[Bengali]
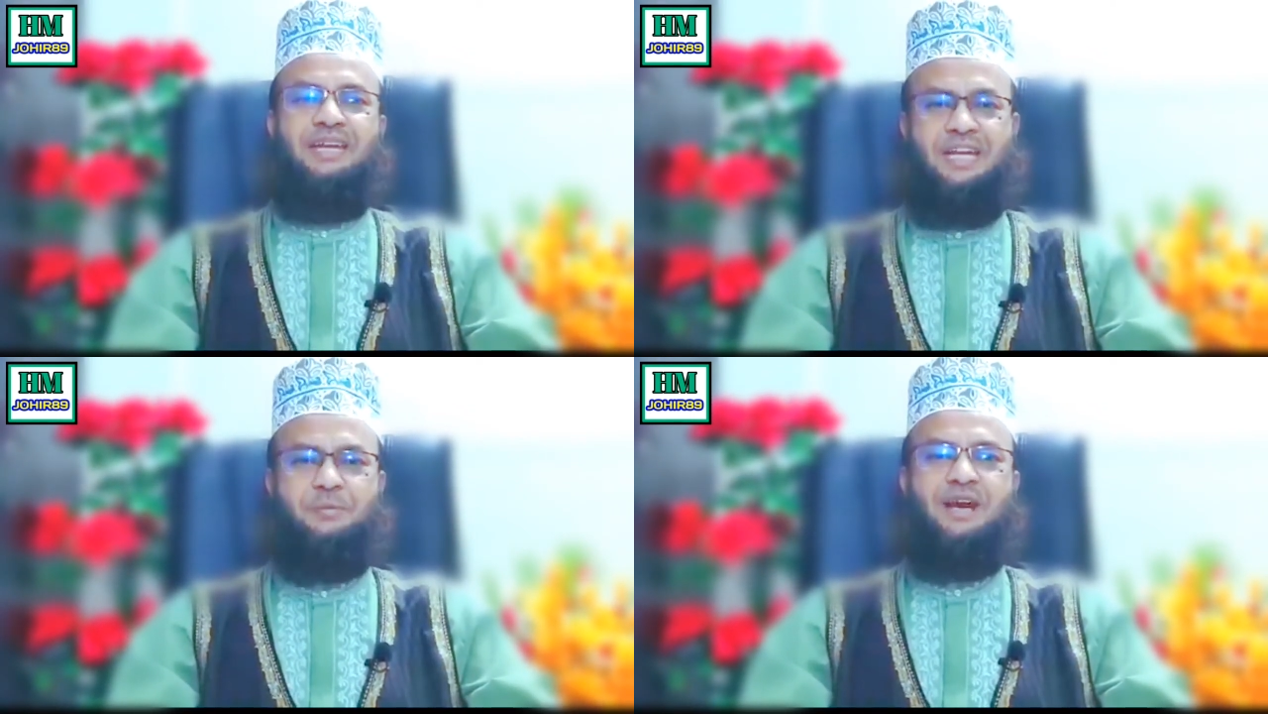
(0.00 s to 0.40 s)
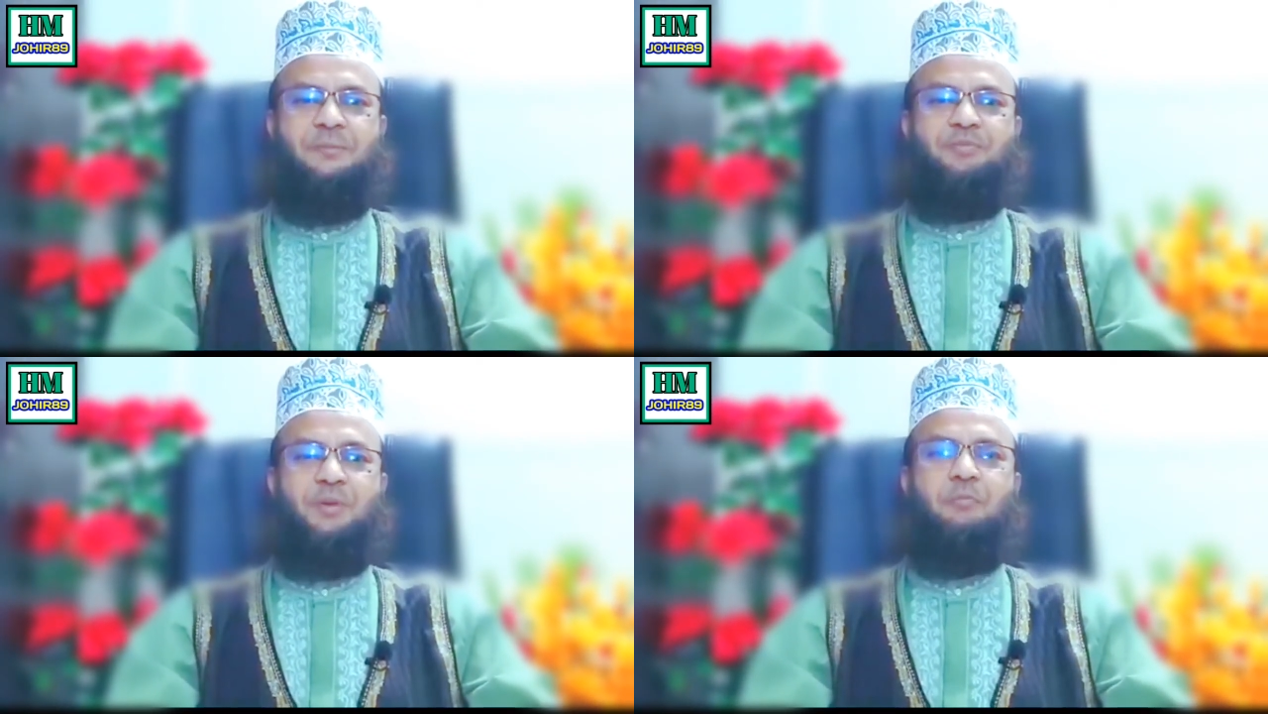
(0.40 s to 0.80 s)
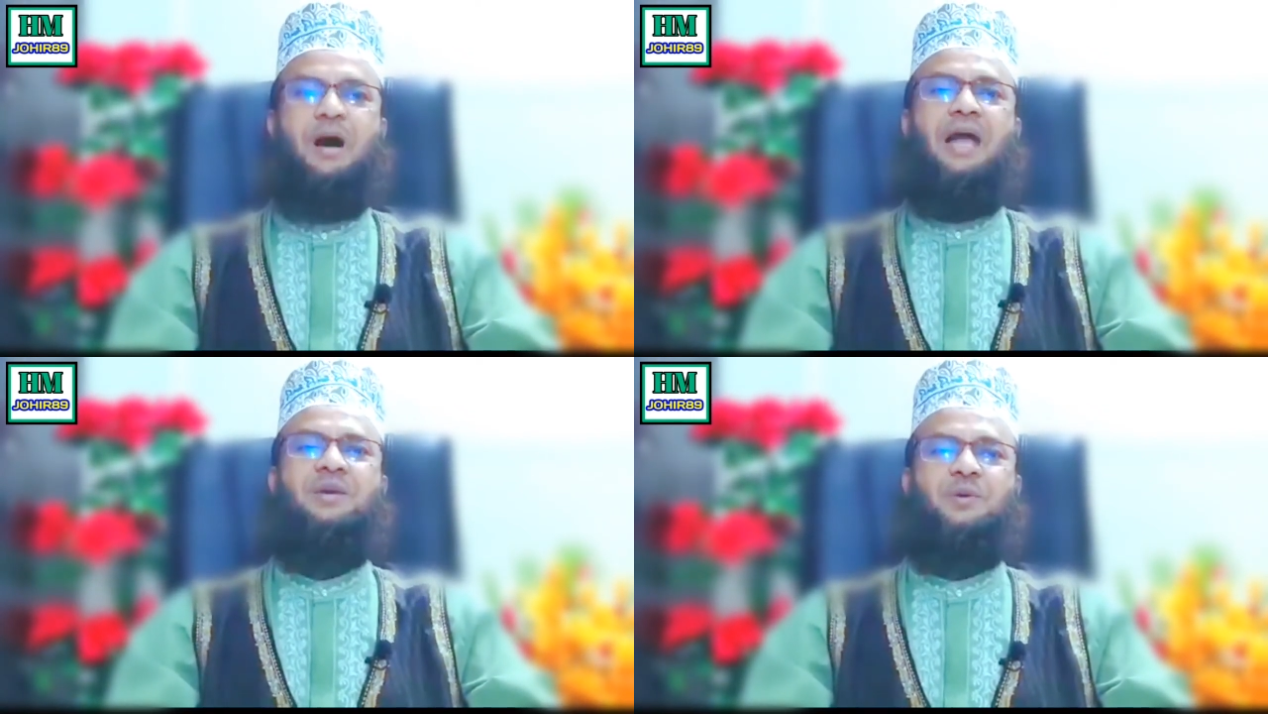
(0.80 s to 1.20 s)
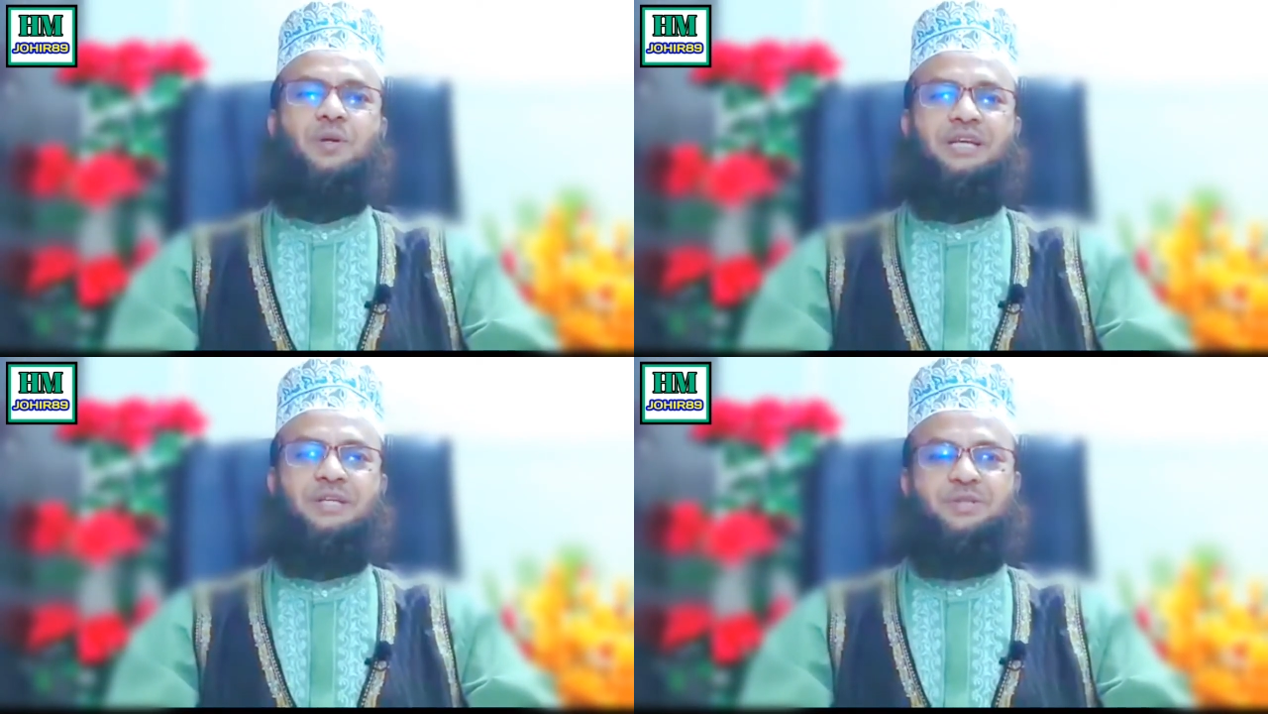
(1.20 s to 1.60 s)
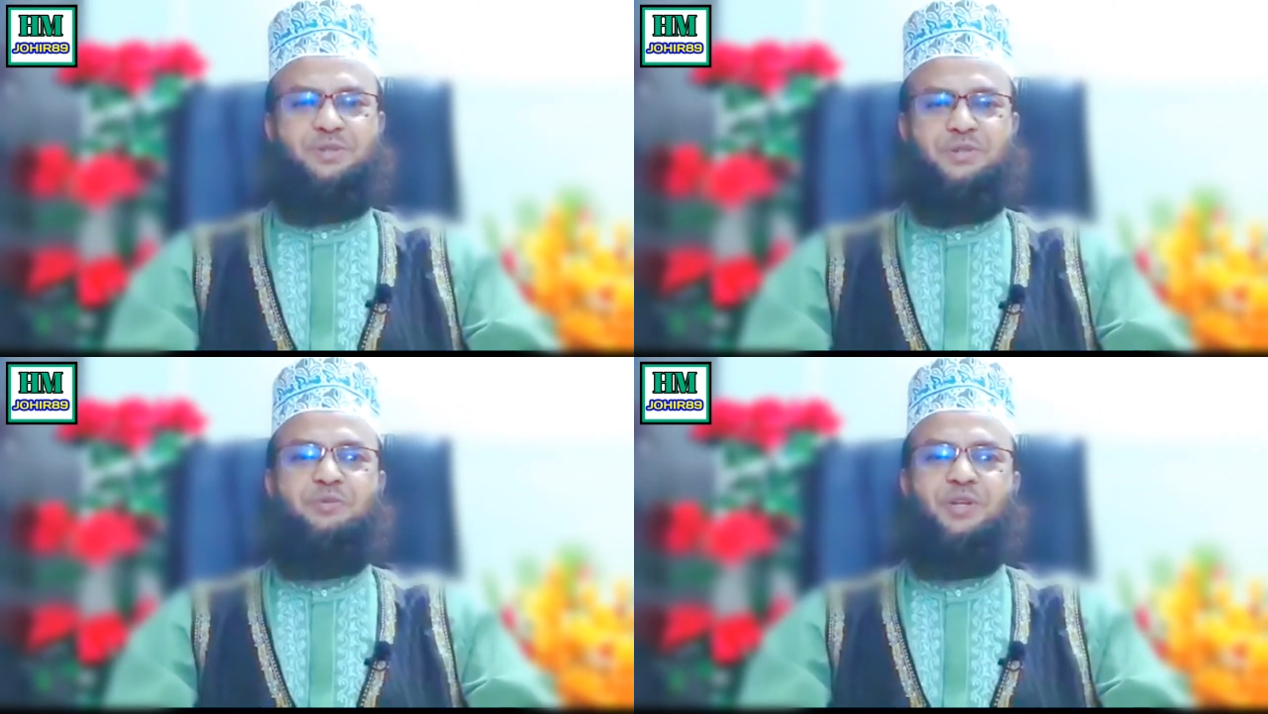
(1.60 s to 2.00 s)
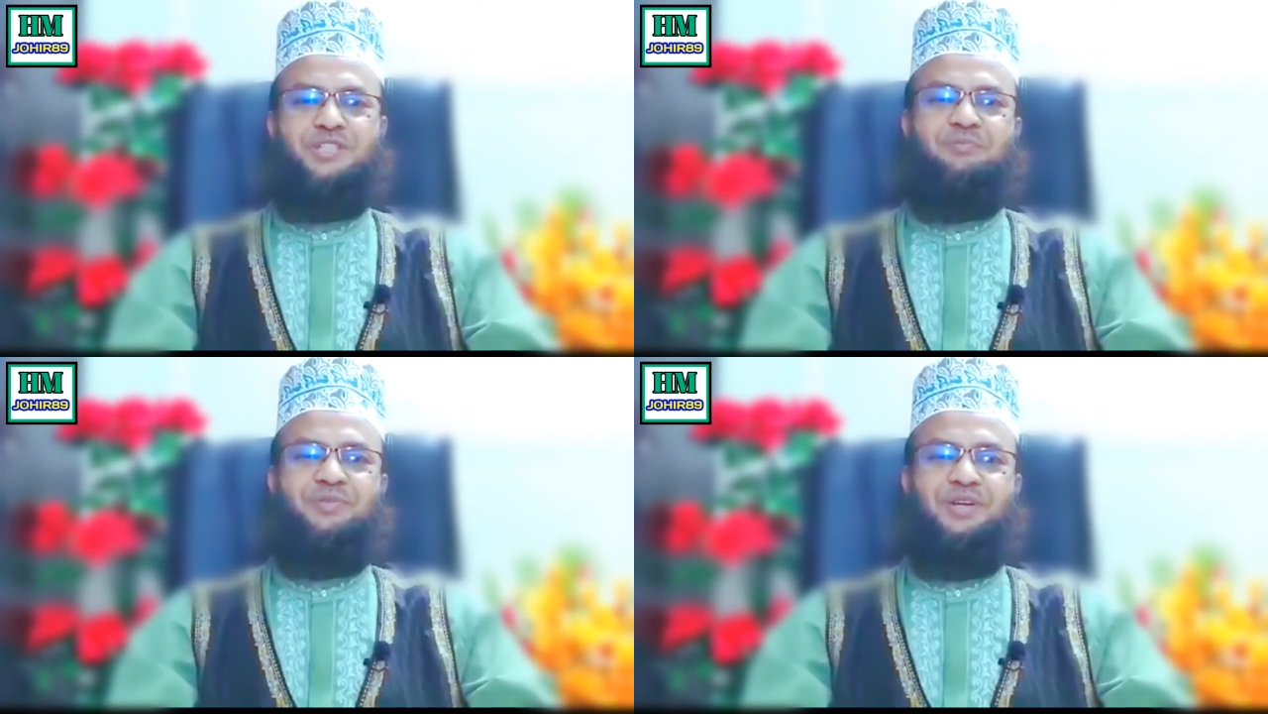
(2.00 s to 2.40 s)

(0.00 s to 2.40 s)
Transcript: একবারে মায়ের কোলে ছোট্ট বয়সে